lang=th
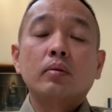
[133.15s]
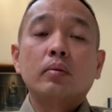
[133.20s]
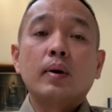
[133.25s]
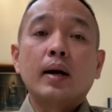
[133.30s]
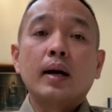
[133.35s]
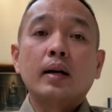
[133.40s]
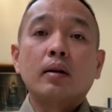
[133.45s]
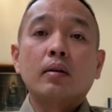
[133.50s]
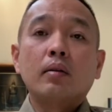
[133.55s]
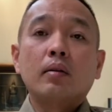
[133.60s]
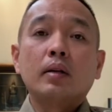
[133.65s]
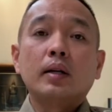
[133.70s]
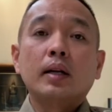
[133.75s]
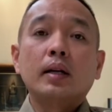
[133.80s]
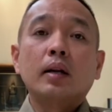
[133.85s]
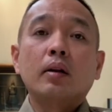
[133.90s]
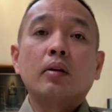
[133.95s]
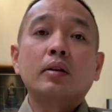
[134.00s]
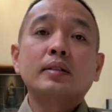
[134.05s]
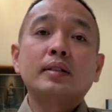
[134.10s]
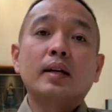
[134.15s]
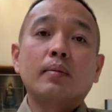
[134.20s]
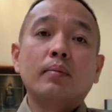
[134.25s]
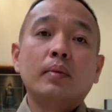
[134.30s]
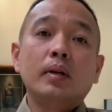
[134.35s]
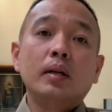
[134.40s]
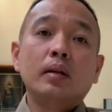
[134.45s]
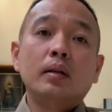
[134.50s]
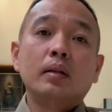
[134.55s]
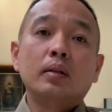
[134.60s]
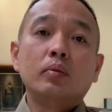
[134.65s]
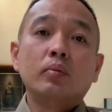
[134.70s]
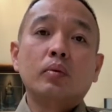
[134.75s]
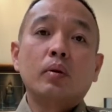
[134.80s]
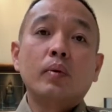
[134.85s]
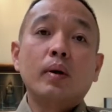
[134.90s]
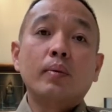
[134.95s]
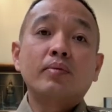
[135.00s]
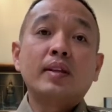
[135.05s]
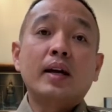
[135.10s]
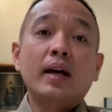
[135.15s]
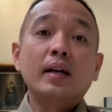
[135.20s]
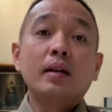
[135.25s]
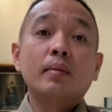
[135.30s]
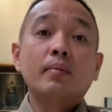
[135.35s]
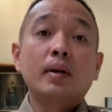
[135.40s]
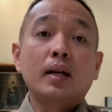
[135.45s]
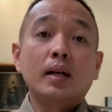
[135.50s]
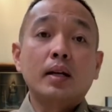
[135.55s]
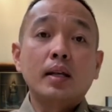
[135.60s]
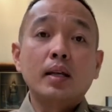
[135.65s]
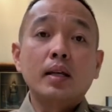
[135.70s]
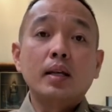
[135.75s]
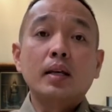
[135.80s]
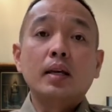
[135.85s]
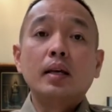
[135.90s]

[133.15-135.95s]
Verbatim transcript: วางของนั่นเราก็จับตัวเว็บไซต์ดำเนินคดี